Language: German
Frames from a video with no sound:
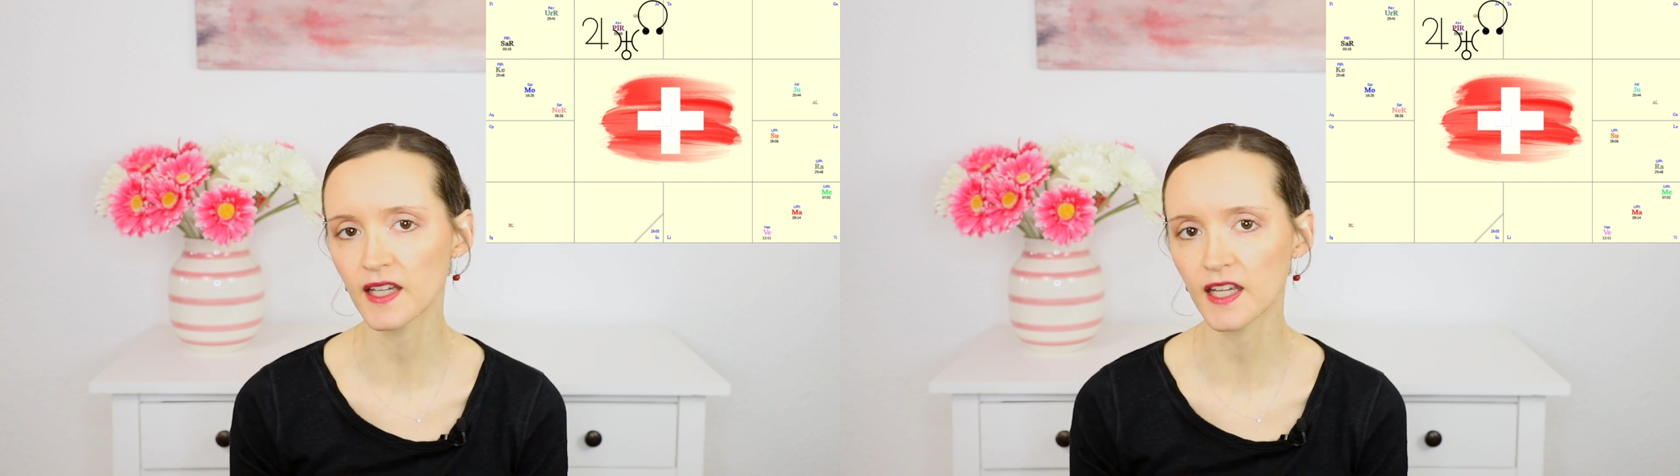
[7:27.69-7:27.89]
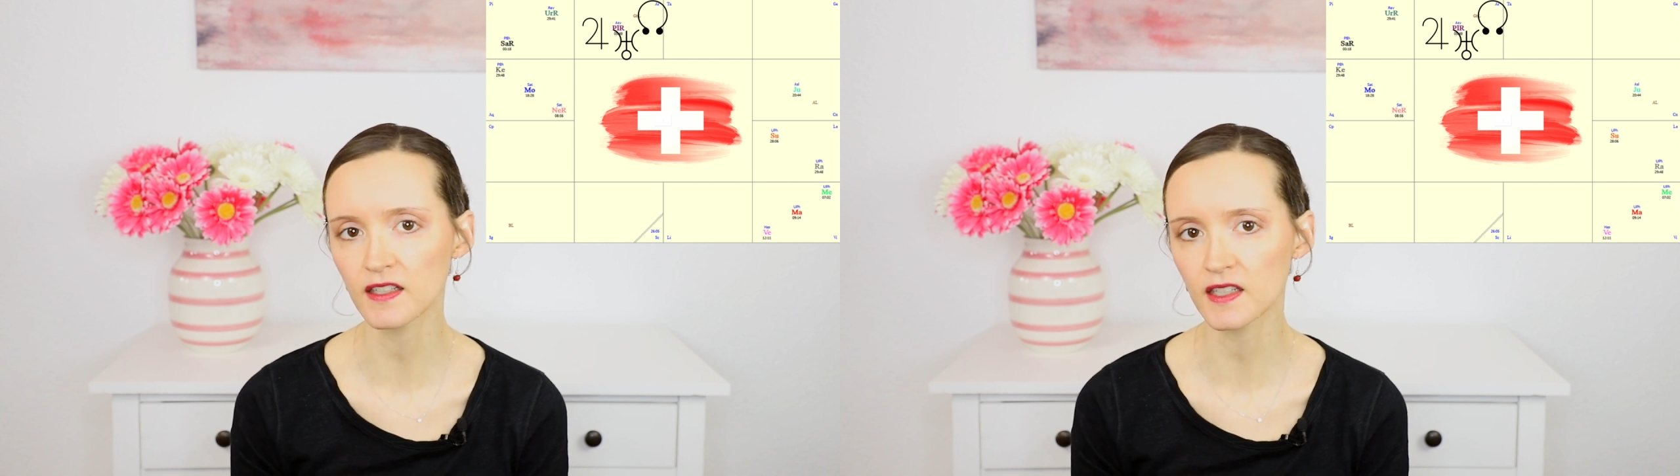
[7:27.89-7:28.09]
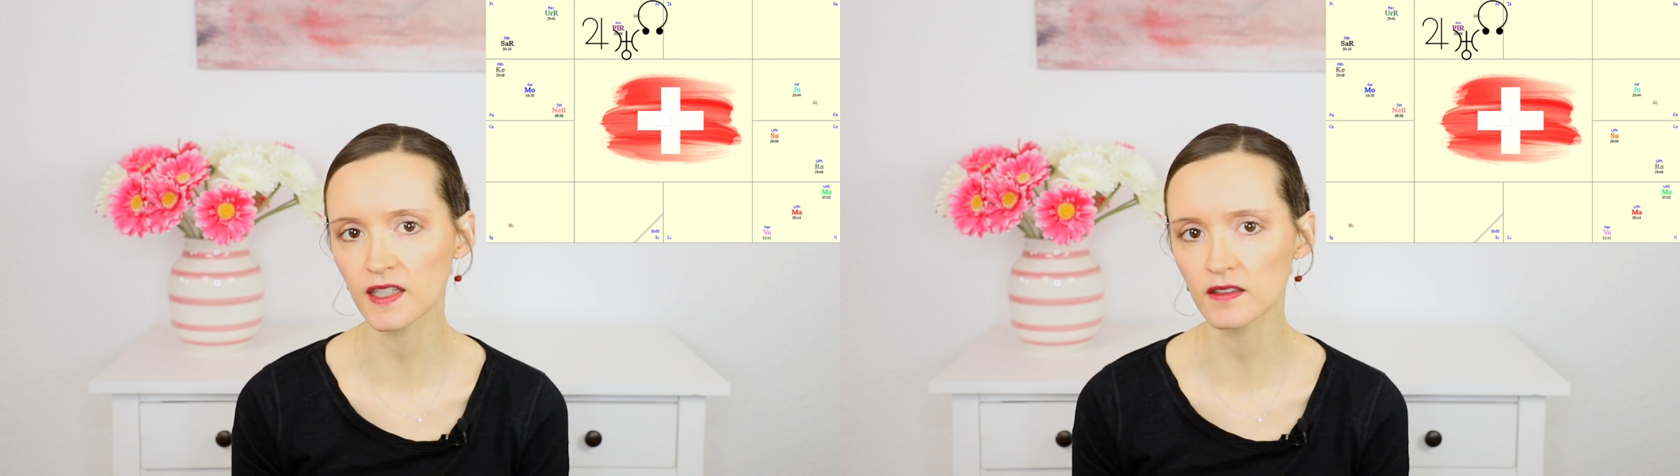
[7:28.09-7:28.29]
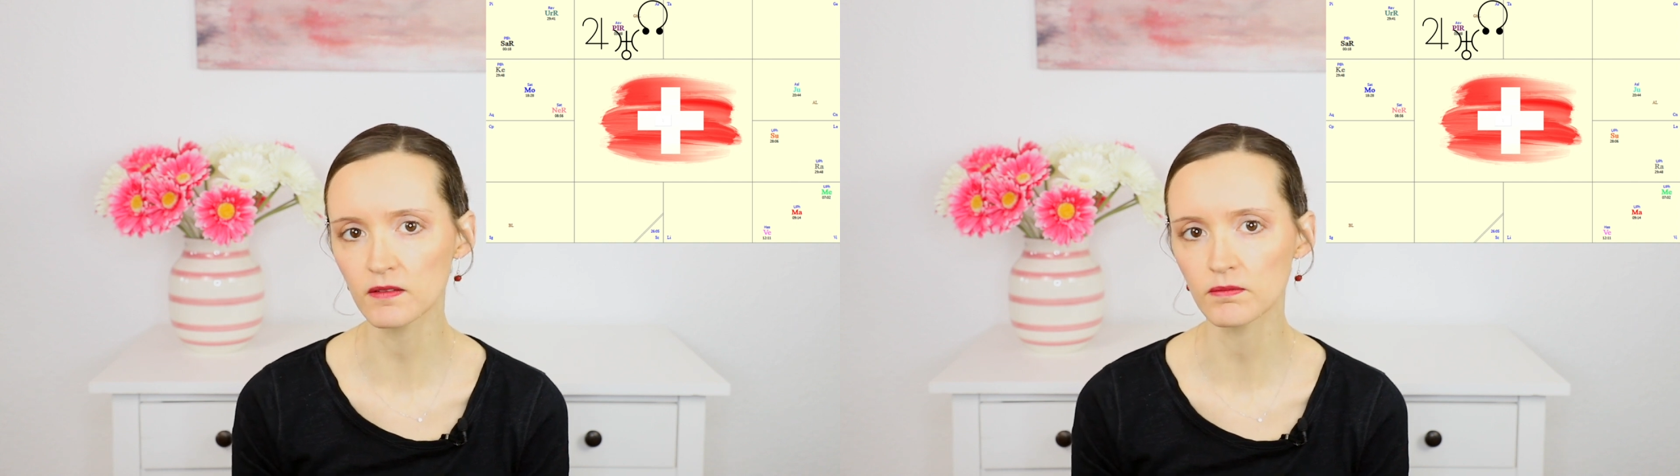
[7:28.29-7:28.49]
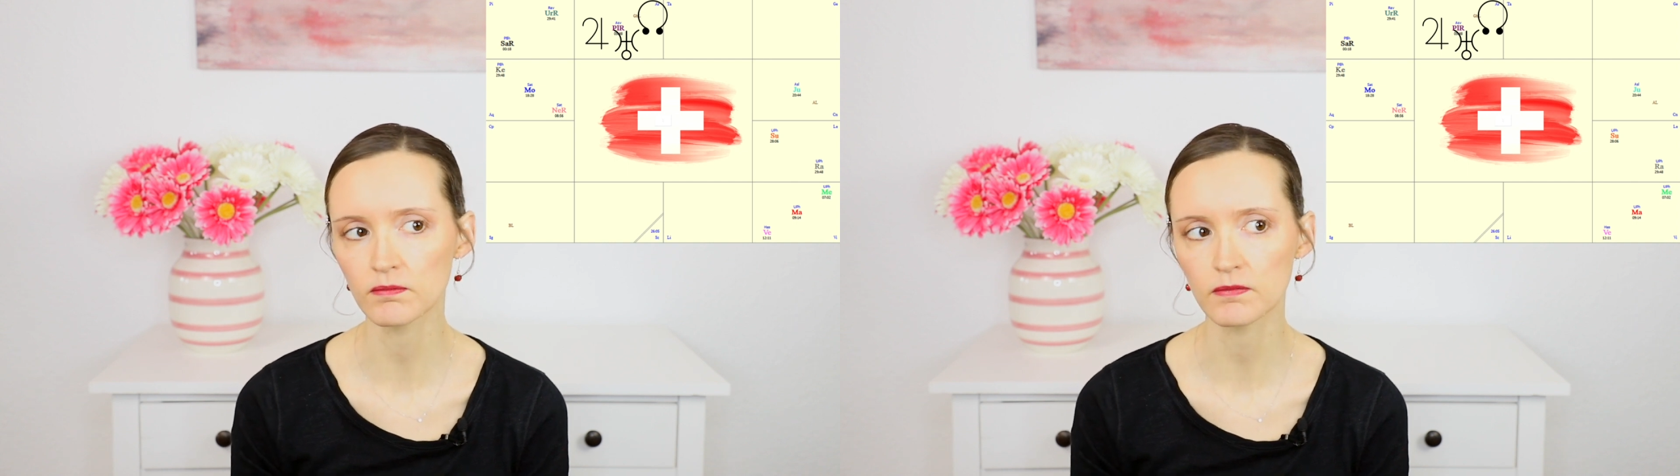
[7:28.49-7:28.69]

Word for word: ändern,